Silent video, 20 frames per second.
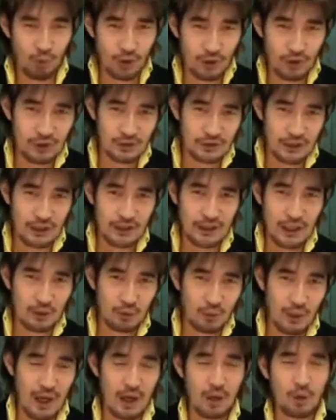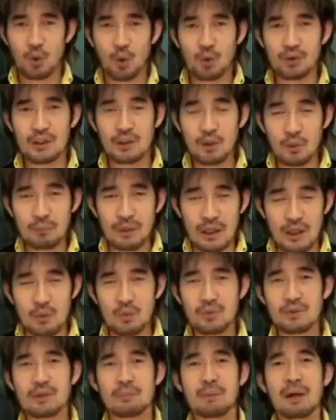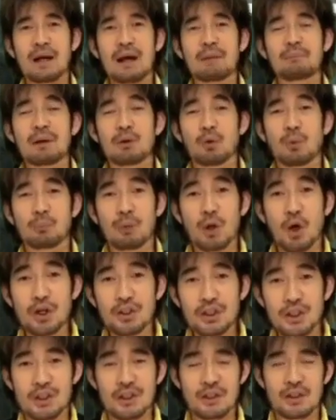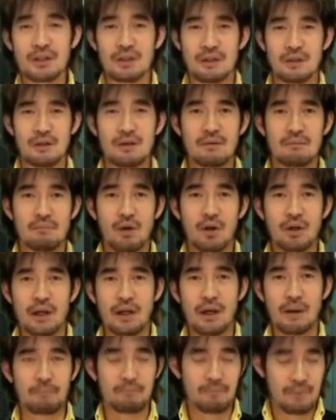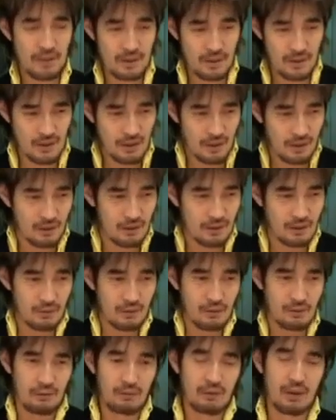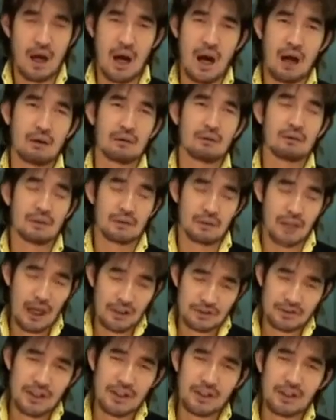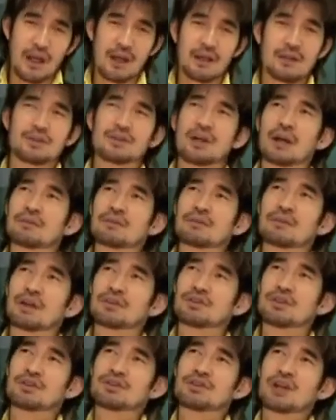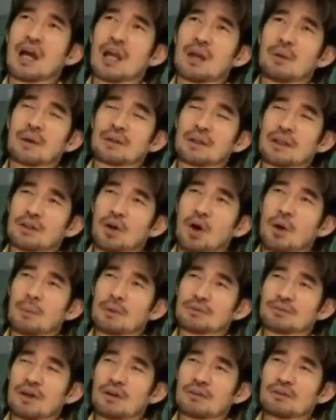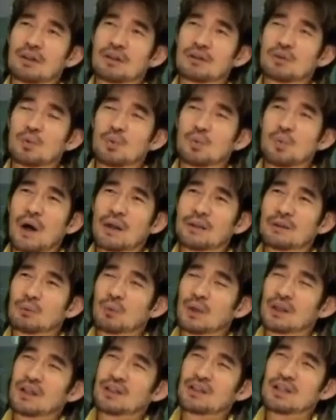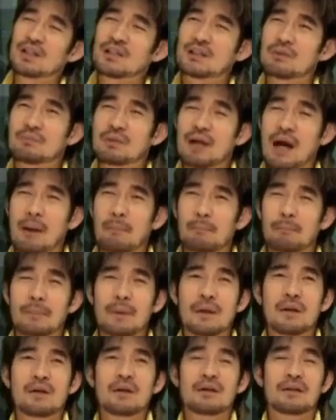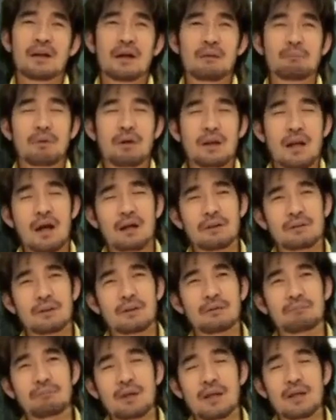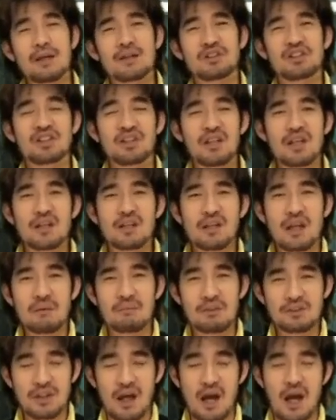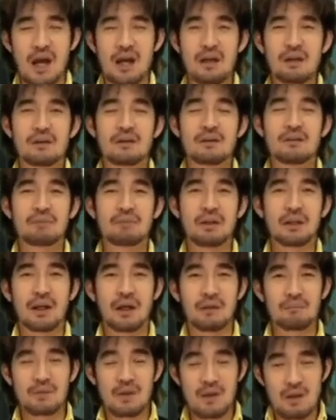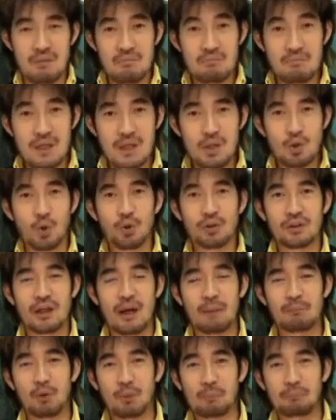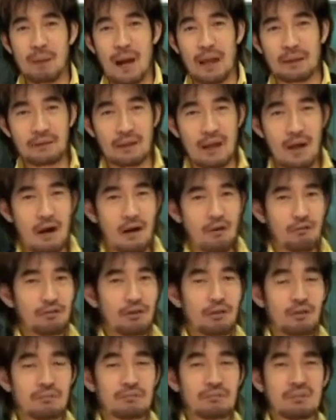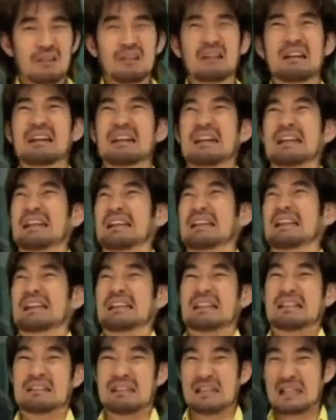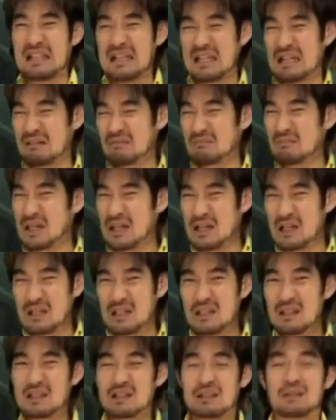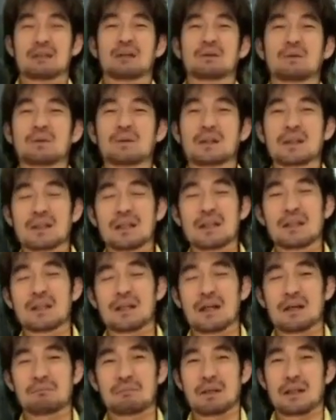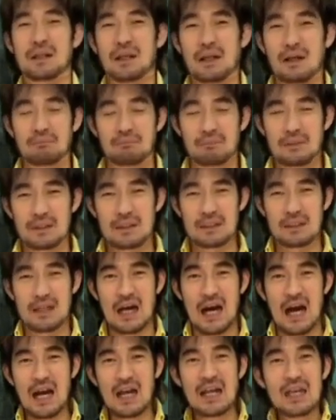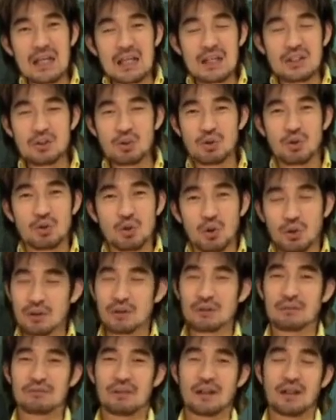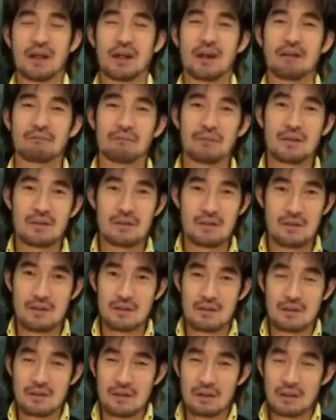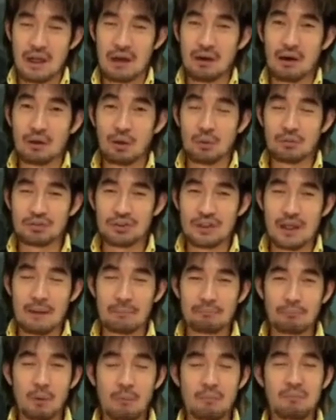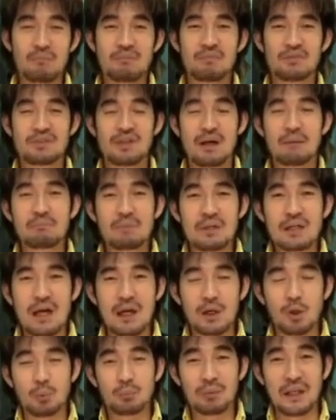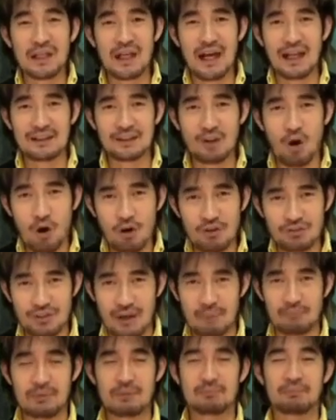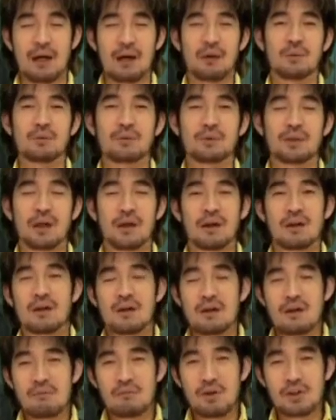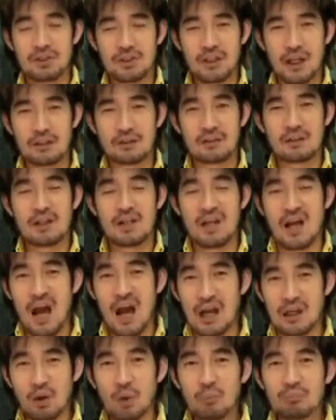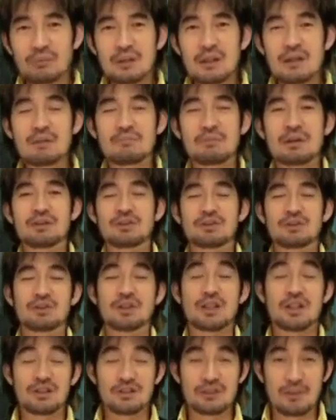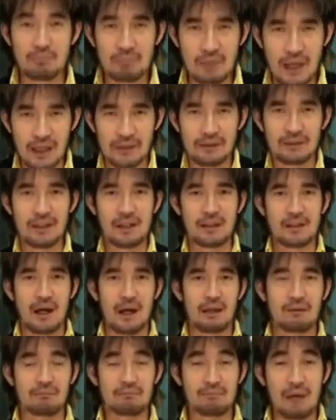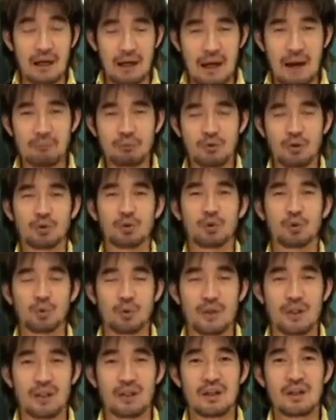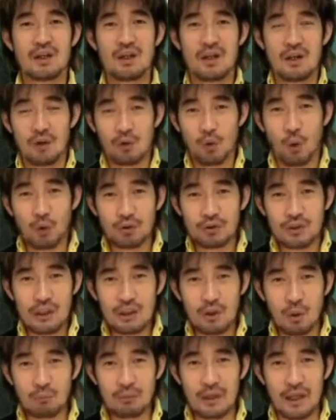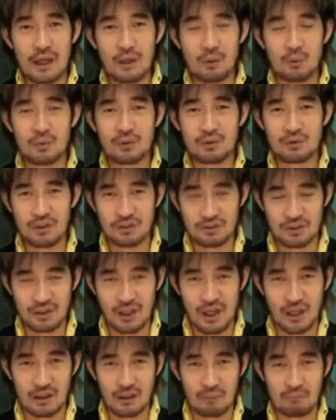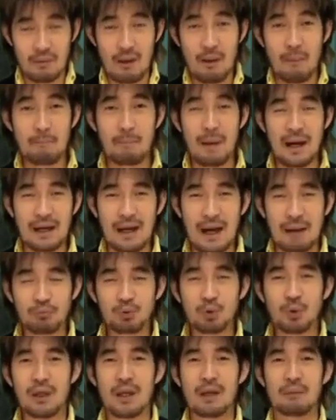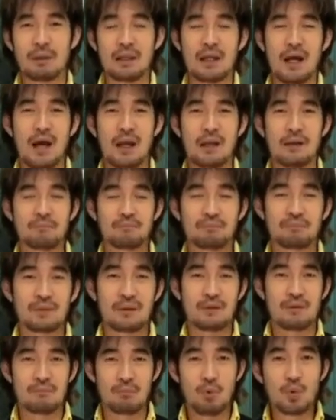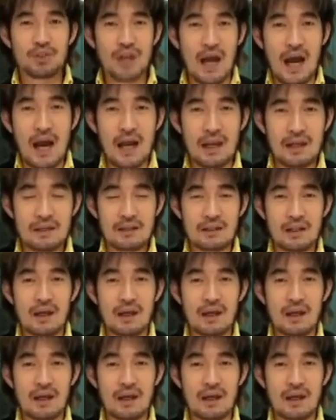คุณลองสังเกตว่าคนที่ล้มเหลว จะบังคับอารมณ์ไม่ค่อยดี เพราะอะไรครับอ่าแท็กซี่ก็หละฉันตัดสินใจว่าจะท่องภาษาอังกฤษทุกวันวันละ 20คำนะเวลาหนึ่งปี ฉันจะได้เก่งภาษาเป็นไงครับ มีคนขับรถปาดหน้าฟื้มเอ้ย มึง อย่างงู้นอย่างนี้นะครับเป็นไงครับ ไอ้จุดๆเป็นไงครับแล้วอารมณ์เสียปุ๊บจะมีอารมณ์ในการท่องศัพท์หรือเปล่านะเพราะฉะนั้นอารมณ์นี่เป็นสิ่งสำคัญในการบังคับคอนโทรลตัวเอง คนที่ล้มเหลวลองสังเกตครับบังคับตัวเองไม่ได้ ผู้ชาย